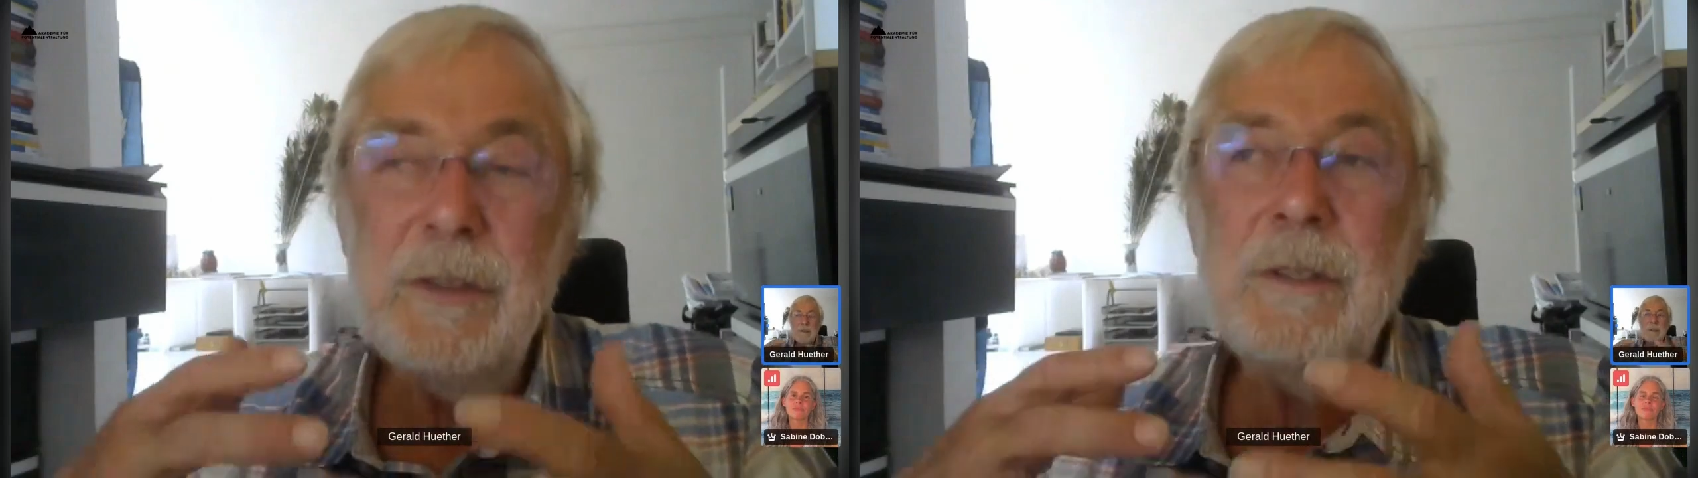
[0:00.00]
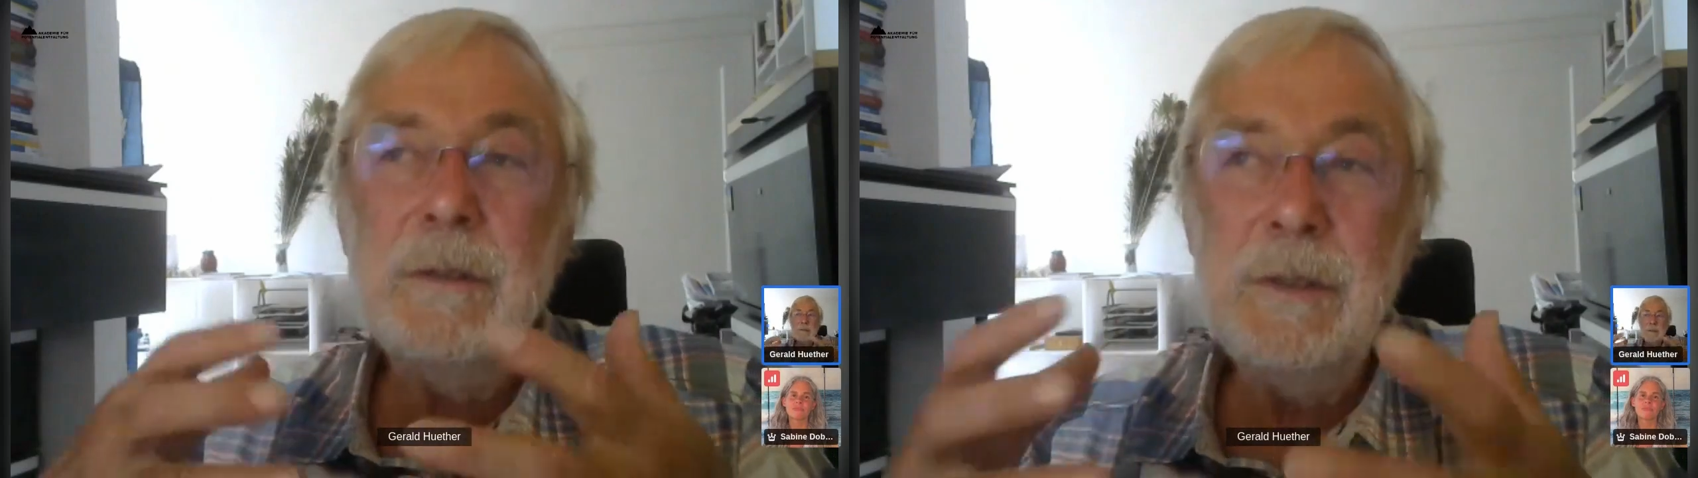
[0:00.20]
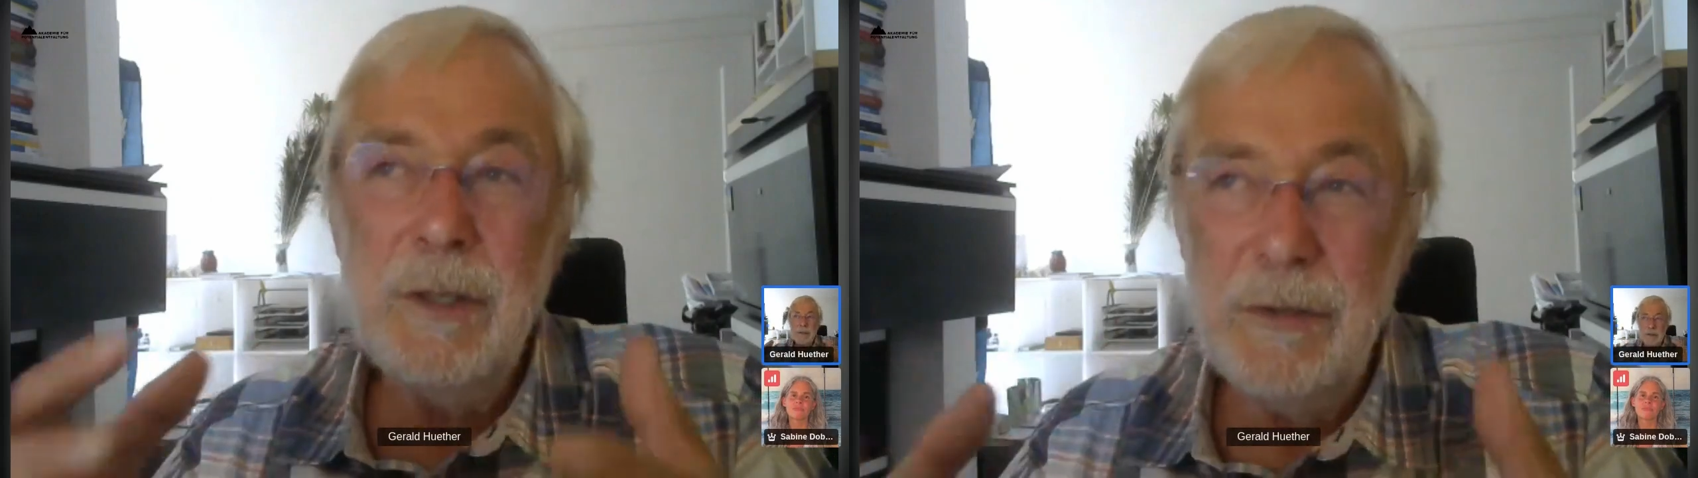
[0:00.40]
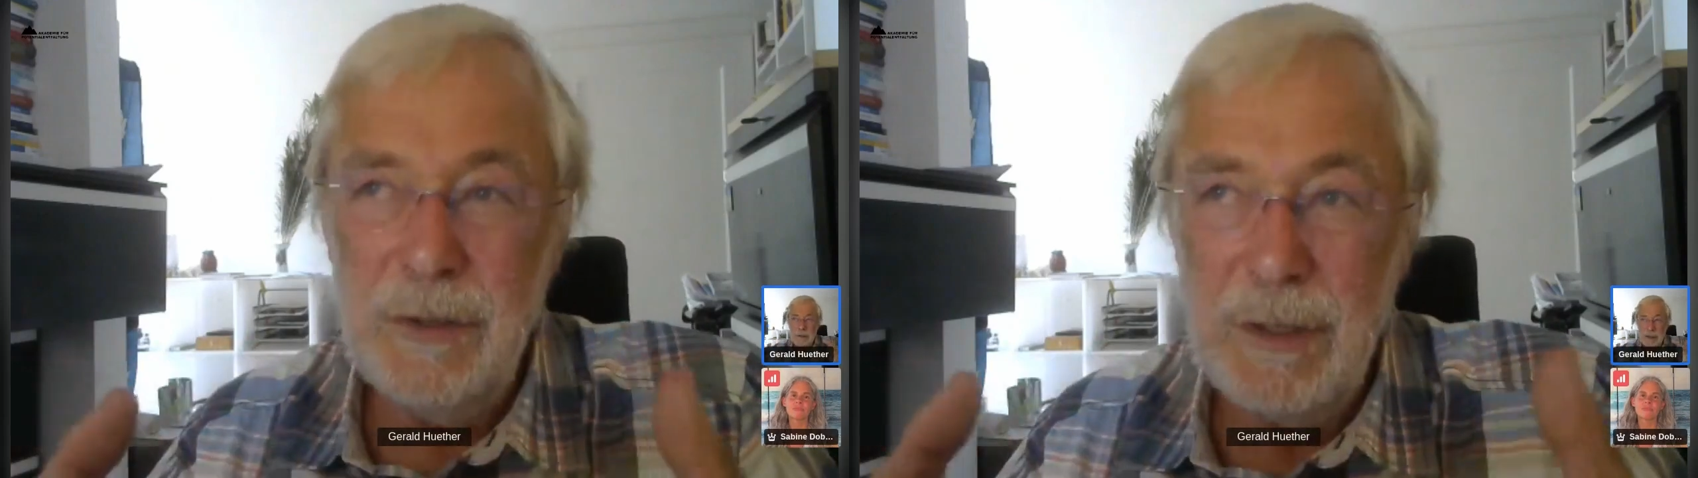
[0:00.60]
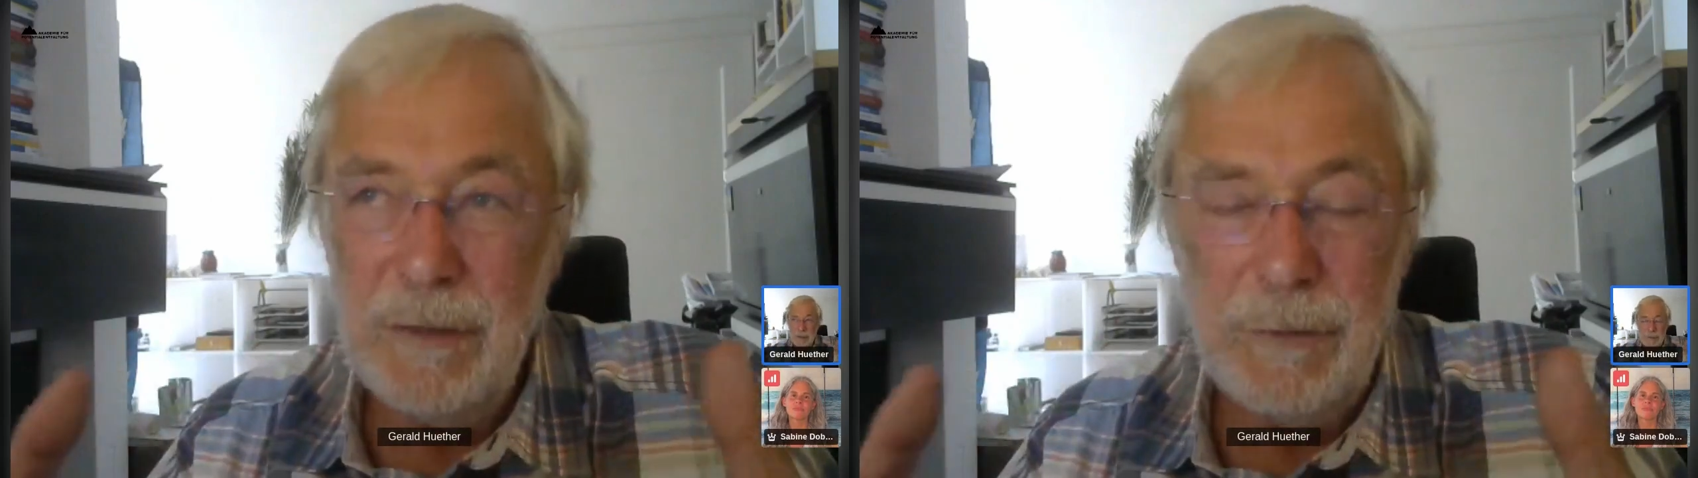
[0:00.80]
sind und dass
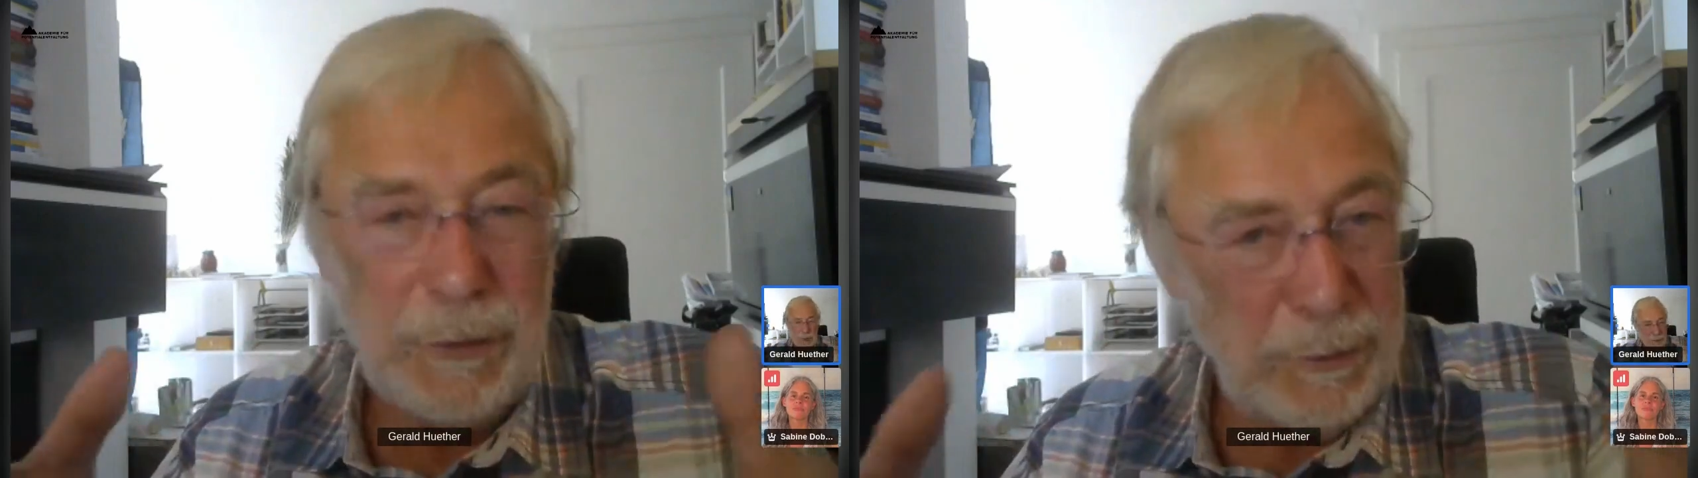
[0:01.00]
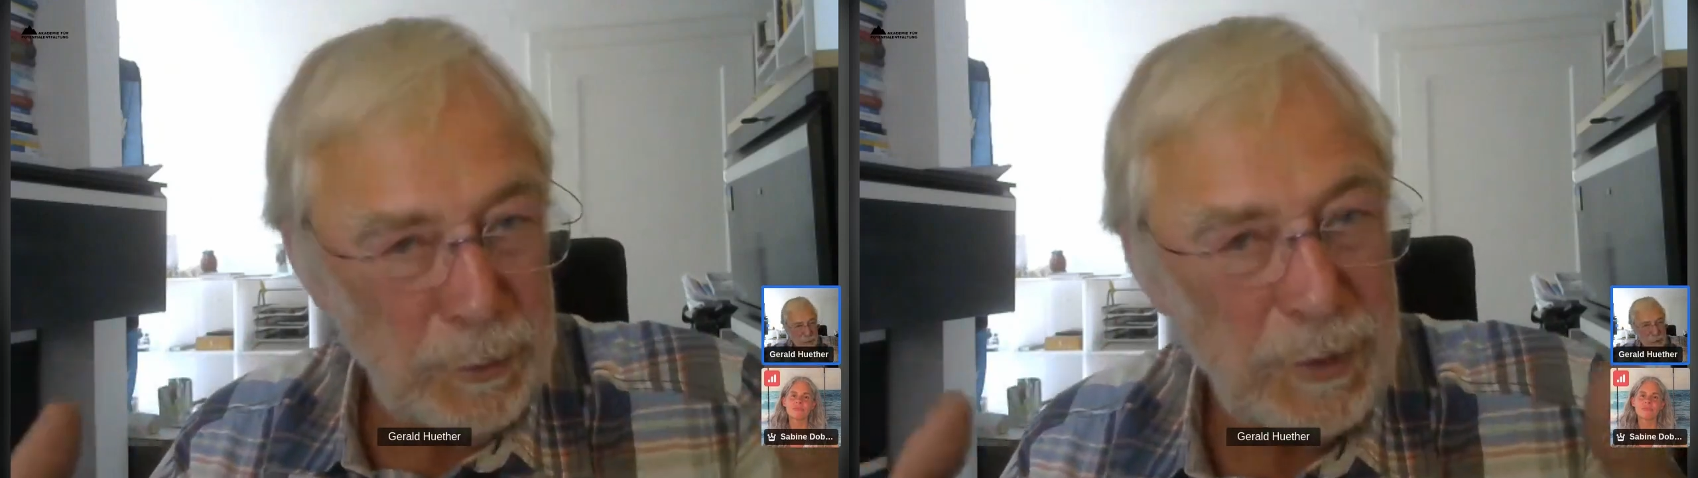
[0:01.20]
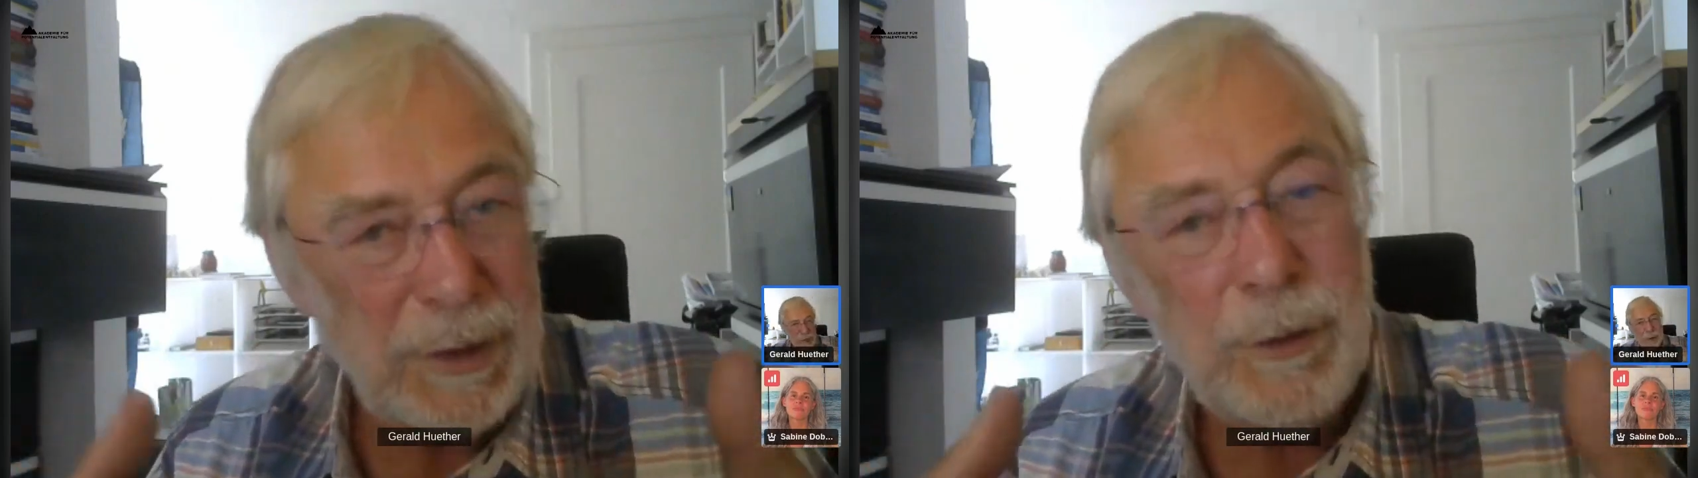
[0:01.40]
sie dann versuchen,